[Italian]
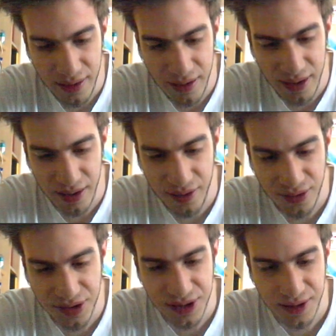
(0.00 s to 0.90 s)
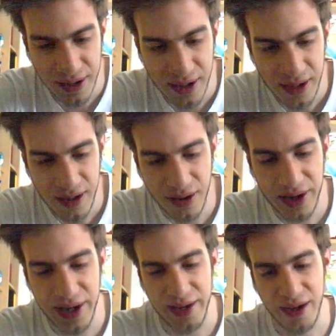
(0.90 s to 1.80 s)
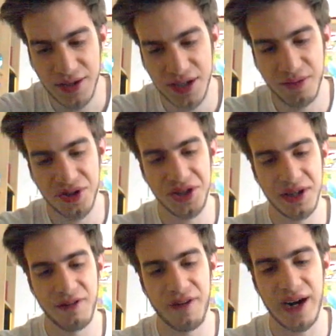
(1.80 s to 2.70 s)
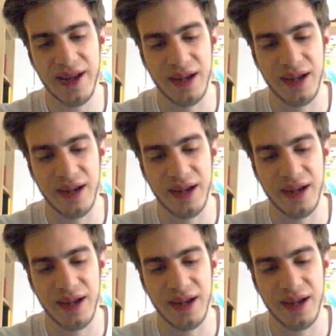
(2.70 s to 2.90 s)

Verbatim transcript: e così. Ok, eh, siamo riusciti a fare